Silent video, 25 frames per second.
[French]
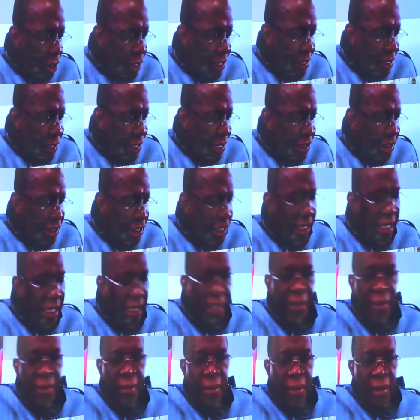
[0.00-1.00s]
fait
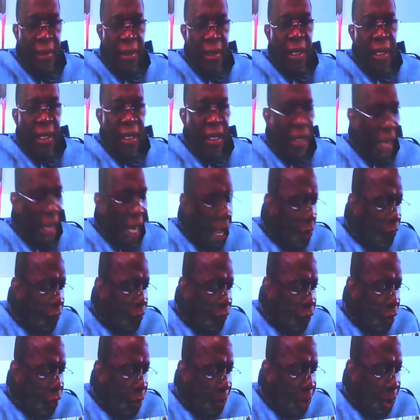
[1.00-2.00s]
au Conseil
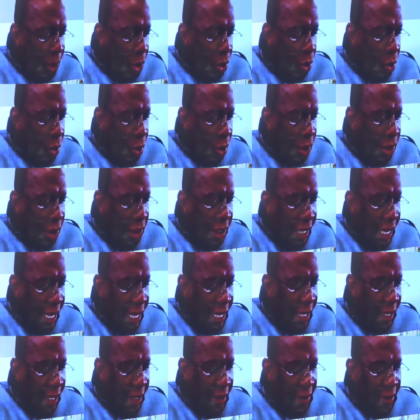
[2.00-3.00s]
le compte-rendu
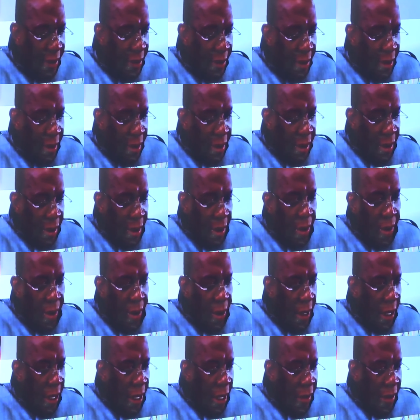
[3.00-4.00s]
des
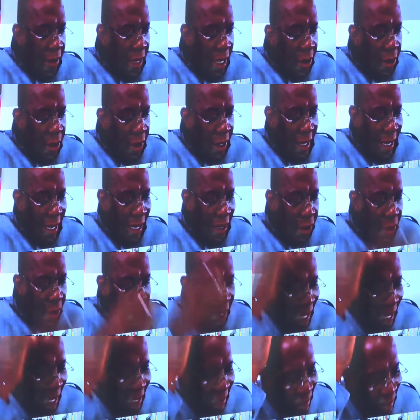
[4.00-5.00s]
sessions ordinaires du Conseil
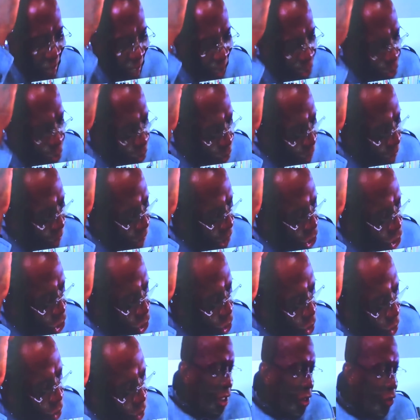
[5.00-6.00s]
interministériel
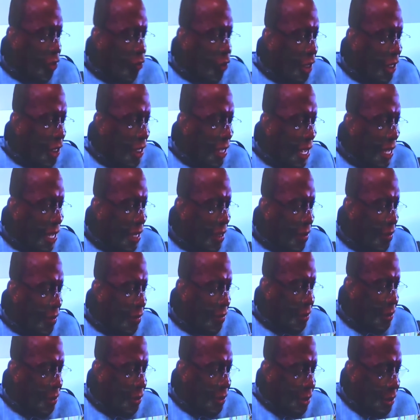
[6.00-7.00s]
tenues les 4 et
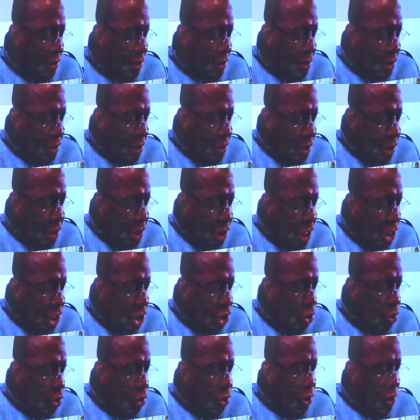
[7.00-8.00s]
11 août
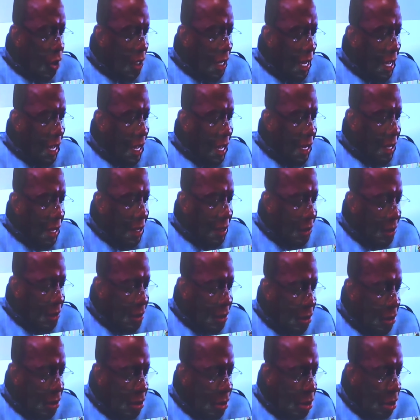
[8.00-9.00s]
2020.
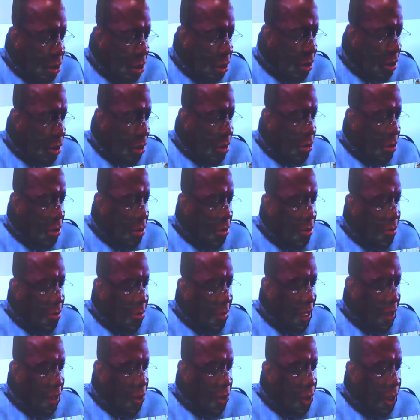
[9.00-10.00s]
Le
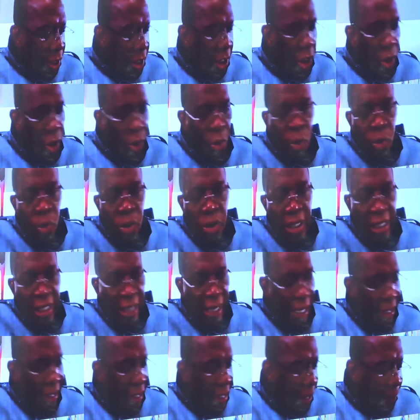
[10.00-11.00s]
Conseil, à ce
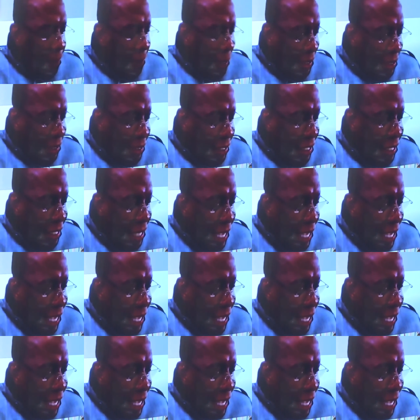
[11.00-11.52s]
titre, a entendu